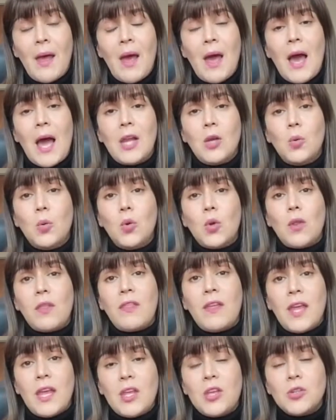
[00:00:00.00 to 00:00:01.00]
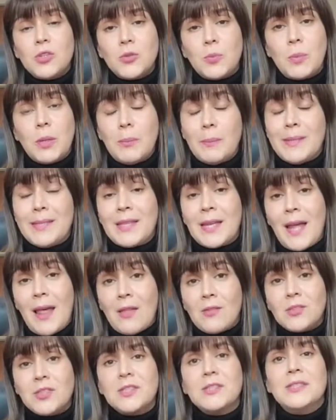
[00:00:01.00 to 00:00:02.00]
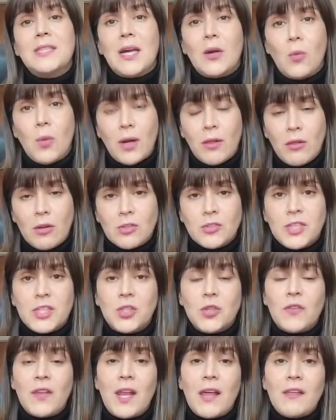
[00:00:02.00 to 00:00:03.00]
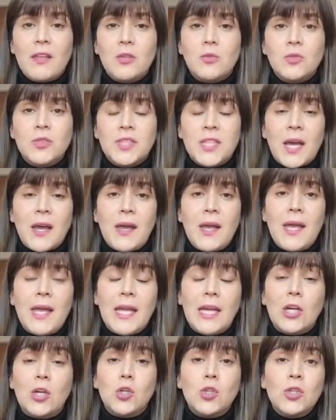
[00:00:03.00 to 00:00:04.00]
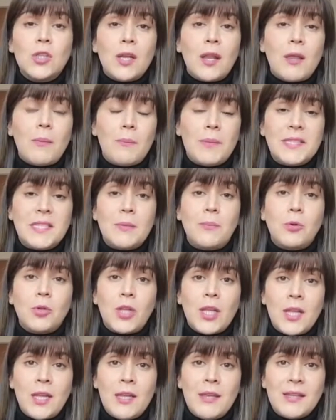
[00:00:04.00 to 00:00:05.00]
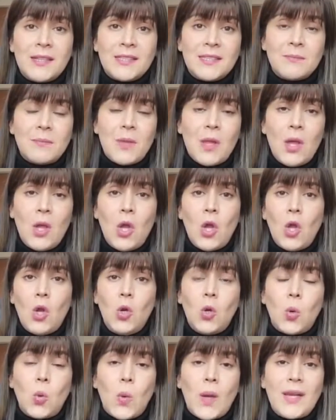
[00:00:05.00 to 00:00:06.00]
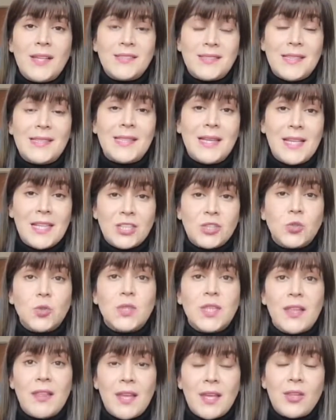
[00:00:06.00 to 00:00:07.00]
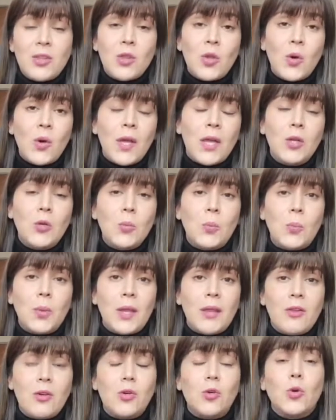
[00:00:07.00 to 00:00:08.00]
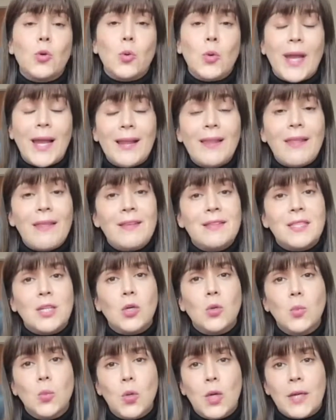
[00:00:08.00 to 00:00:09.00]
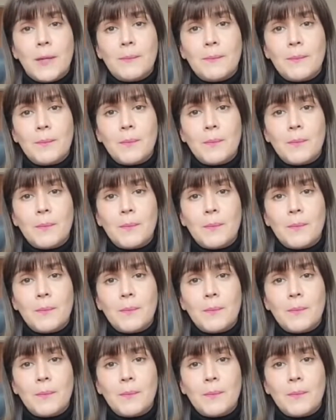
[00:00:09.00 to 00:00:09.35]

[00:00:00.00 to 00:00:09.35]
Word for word: algunos de ellos perpetrados, de acuerdo a los hechos de la denuncia, en contra de especies protegidas, los cuales estarían sucediendo en un predio rural de dicha comuna.